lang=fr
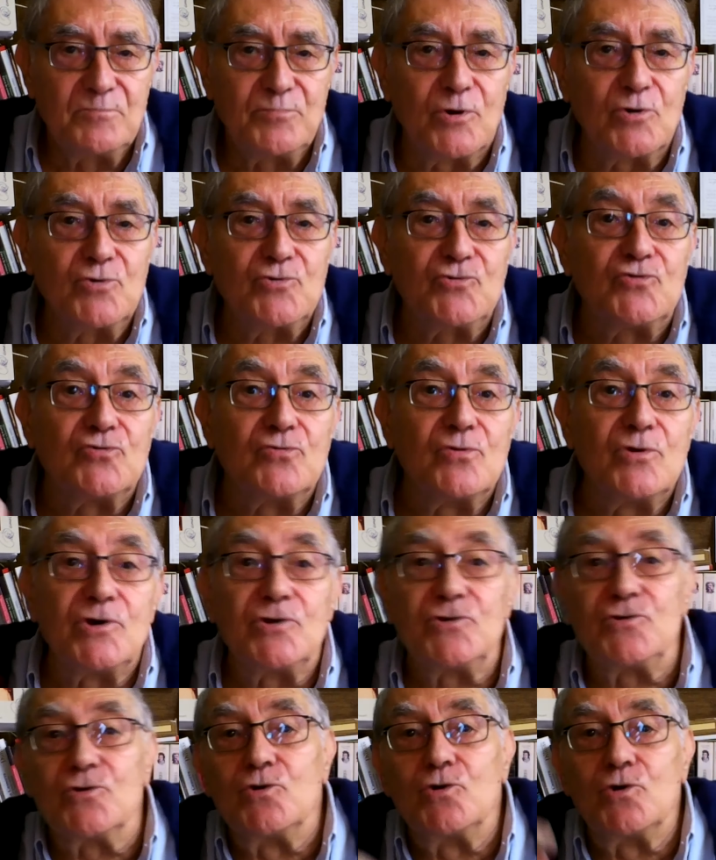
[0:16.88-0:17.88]

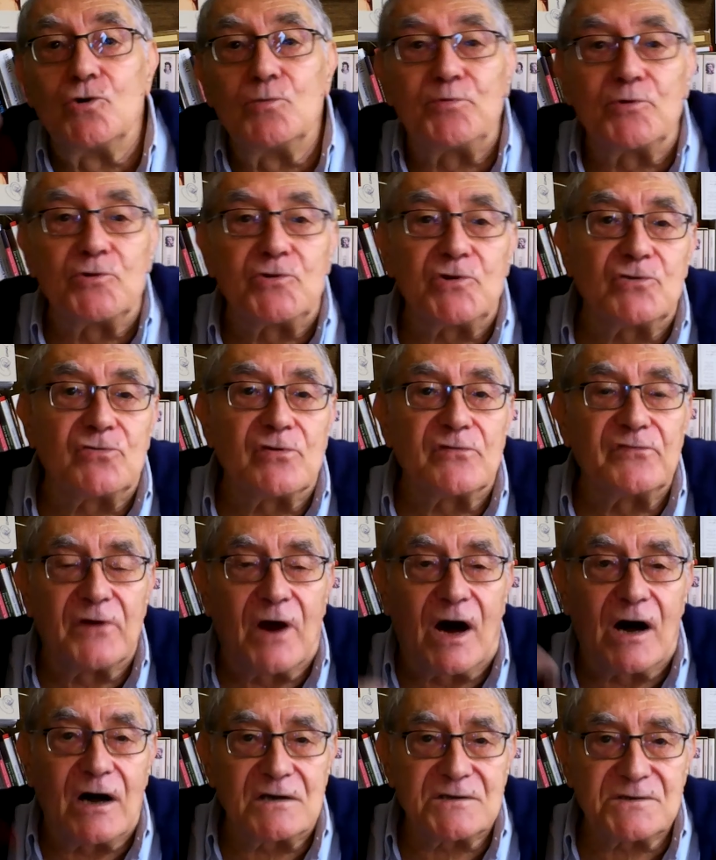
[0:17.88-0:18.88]
ponctuée de petites
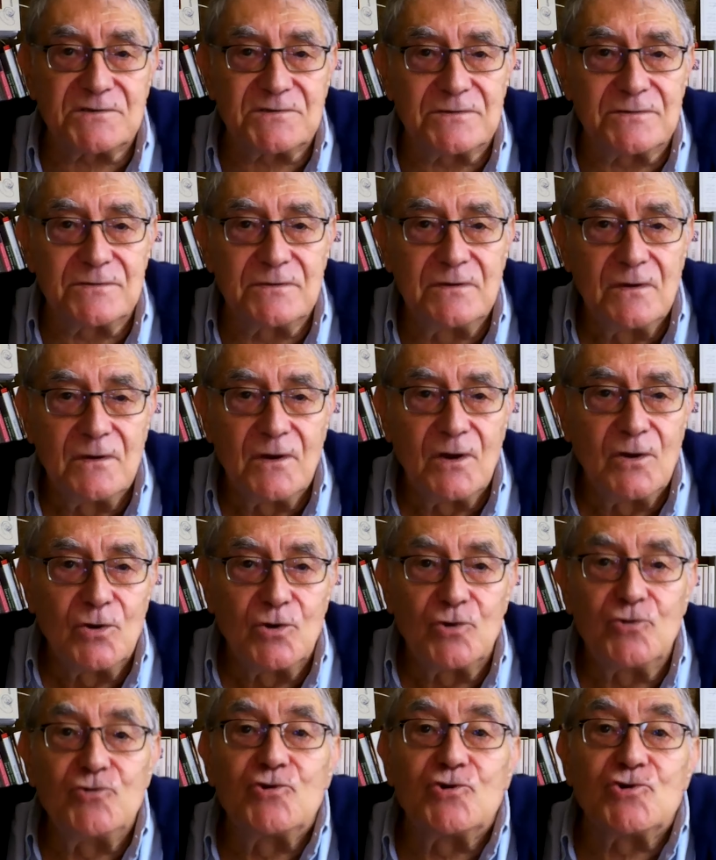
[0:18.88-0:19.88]
phrases,
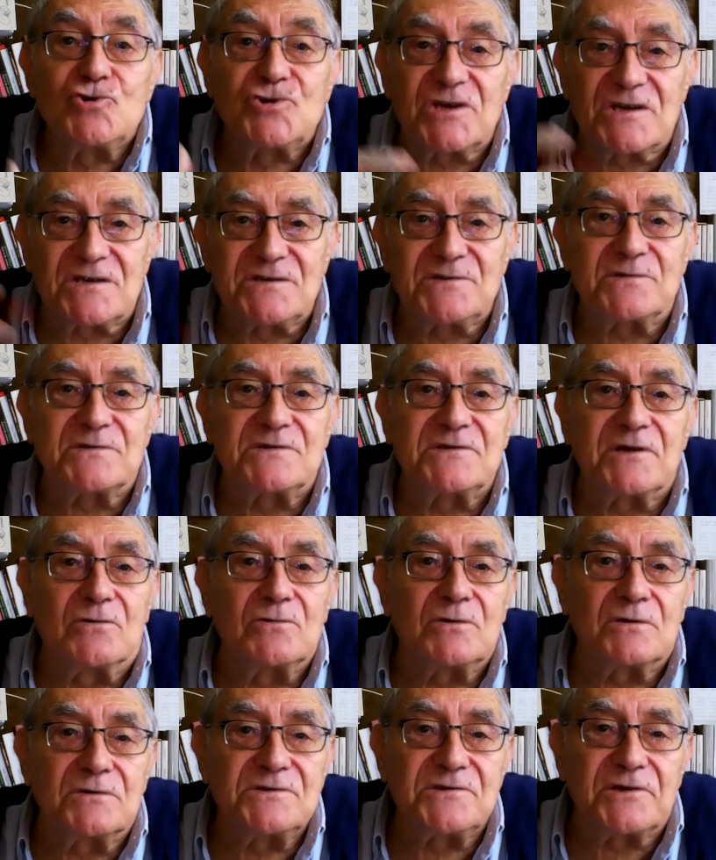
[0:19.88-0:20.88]
de gestes
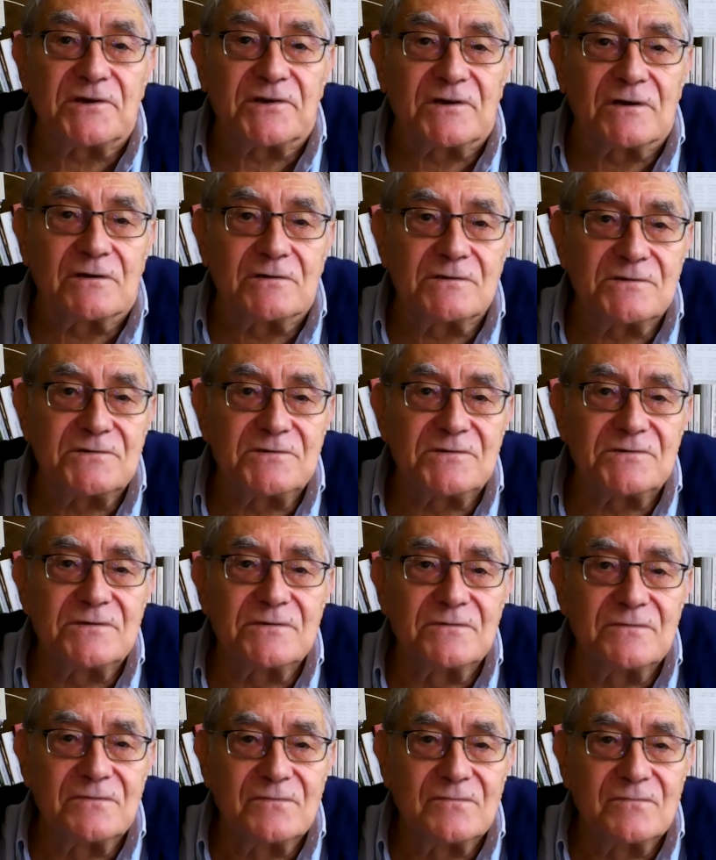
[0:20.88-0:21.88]
sans
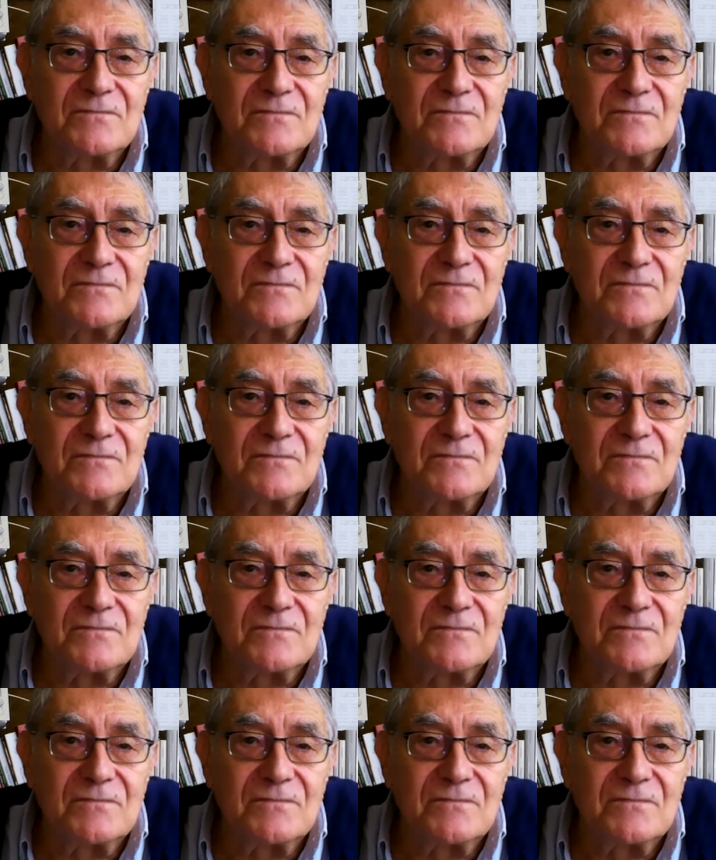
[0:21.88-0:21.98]
conséquence